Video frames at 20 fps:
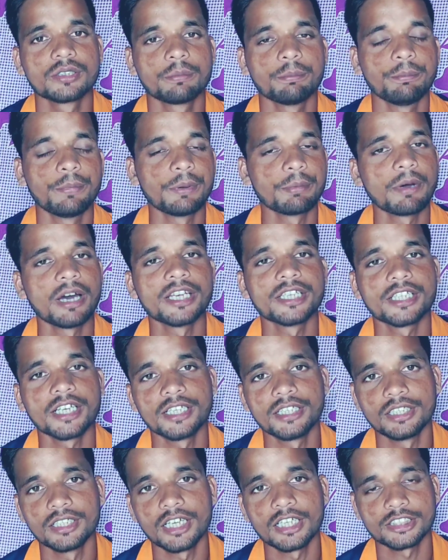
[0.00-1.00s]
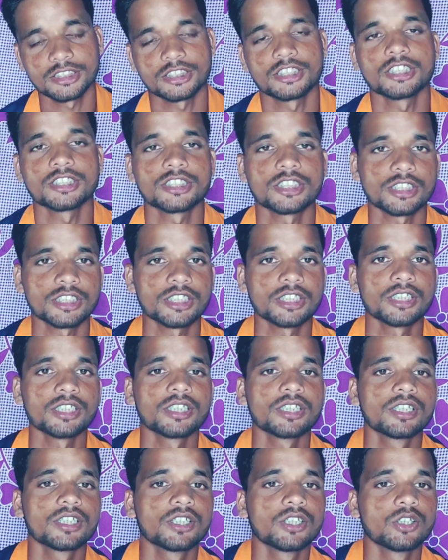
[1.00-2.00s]
बीमारी का इलाज कर सकें
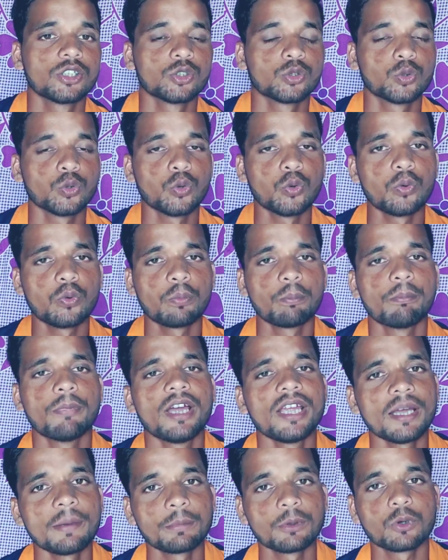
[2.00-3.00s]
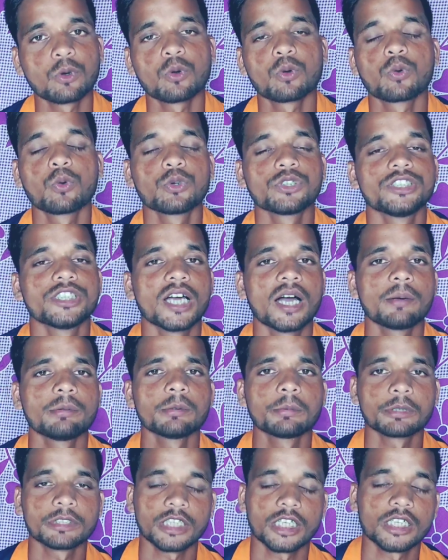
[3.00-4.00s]
तो मैं आप लोगों को यहाँ पे
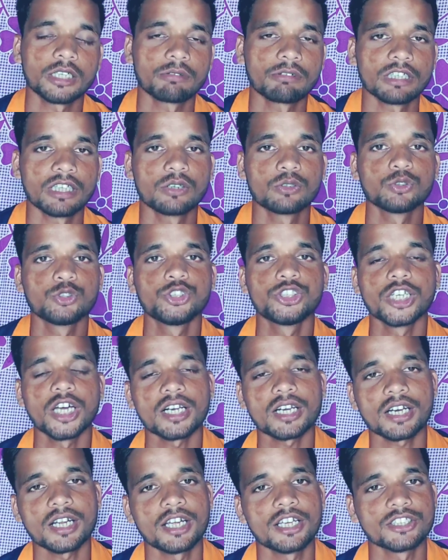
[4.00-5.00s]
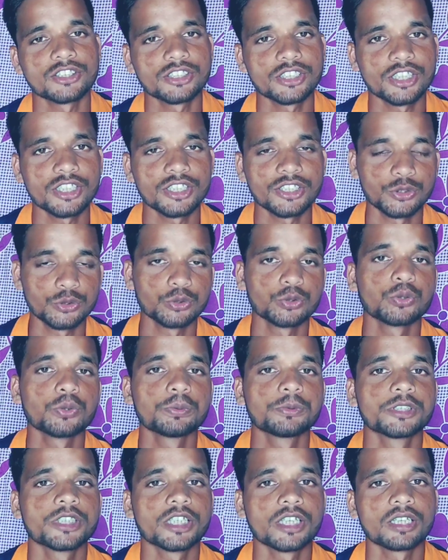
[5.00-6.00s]
बताने वाला हूँ चार ऐसे यूट्यूब
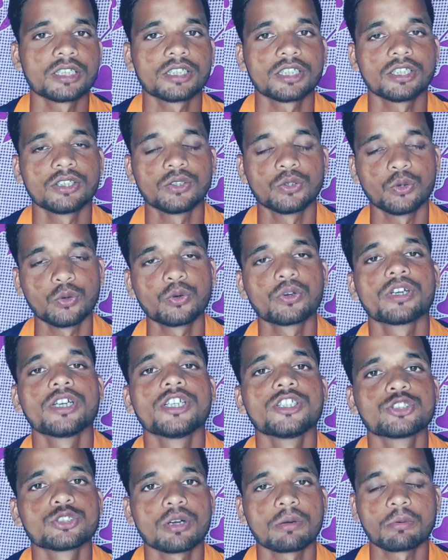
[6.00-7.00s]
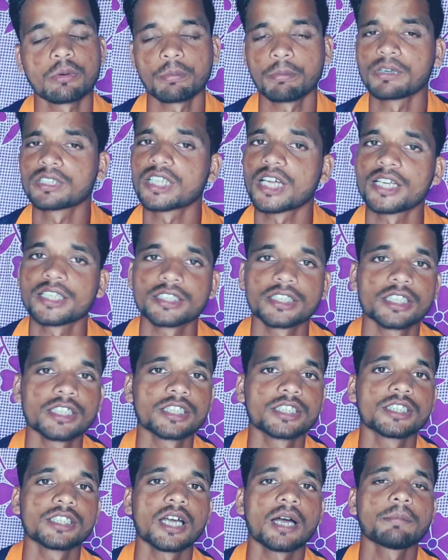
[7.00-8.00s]
चैनल के लोग हैं जो आपको बताएंगे
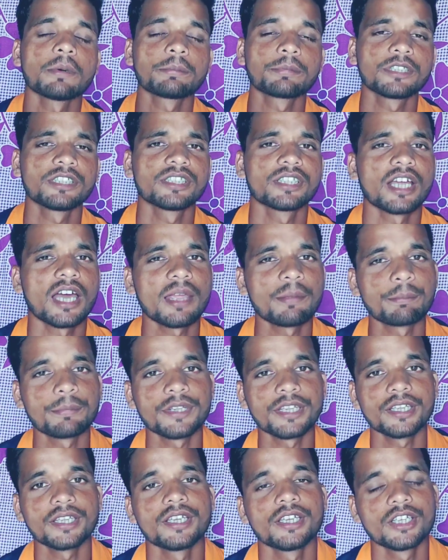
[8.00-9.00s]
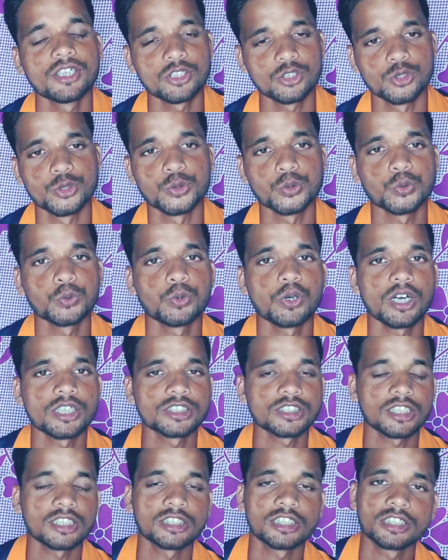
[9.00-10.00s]
कि आप अपने लाइफ में जो
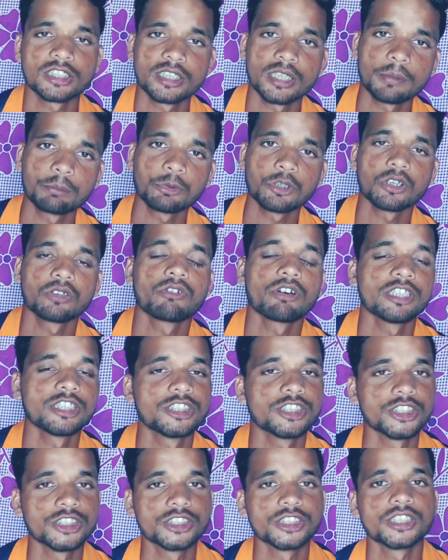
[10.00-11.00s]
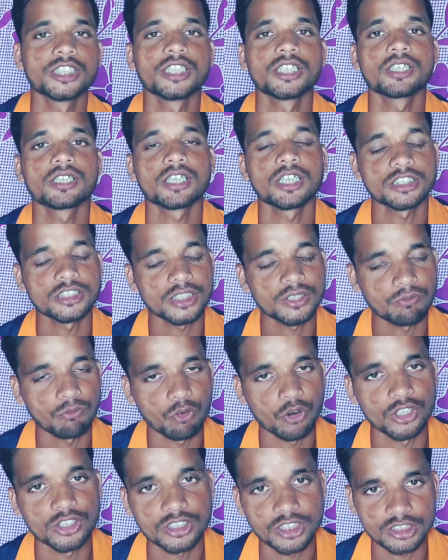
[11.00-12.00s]
आजकल की केमिकल वाली चीज़ें हैं कैसे
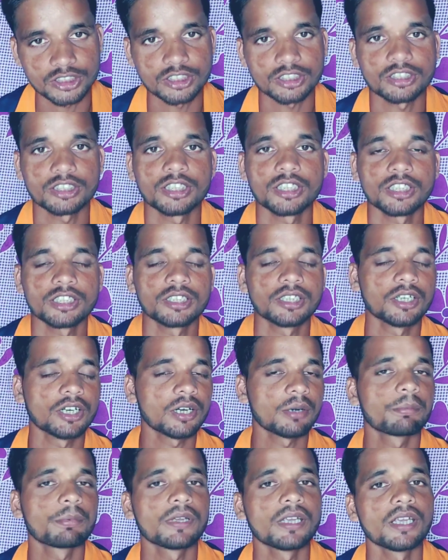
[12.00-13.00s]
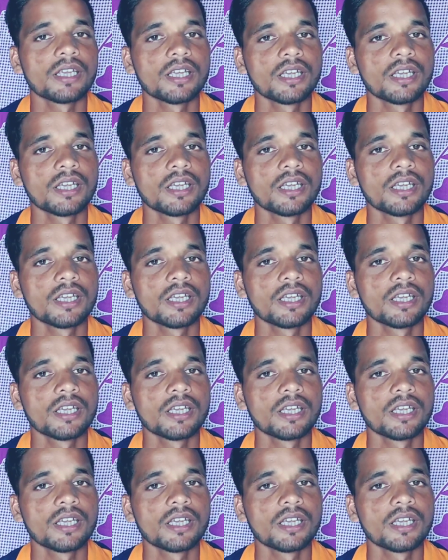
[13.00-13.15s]
अवॉइड कर सकते हैं घर पे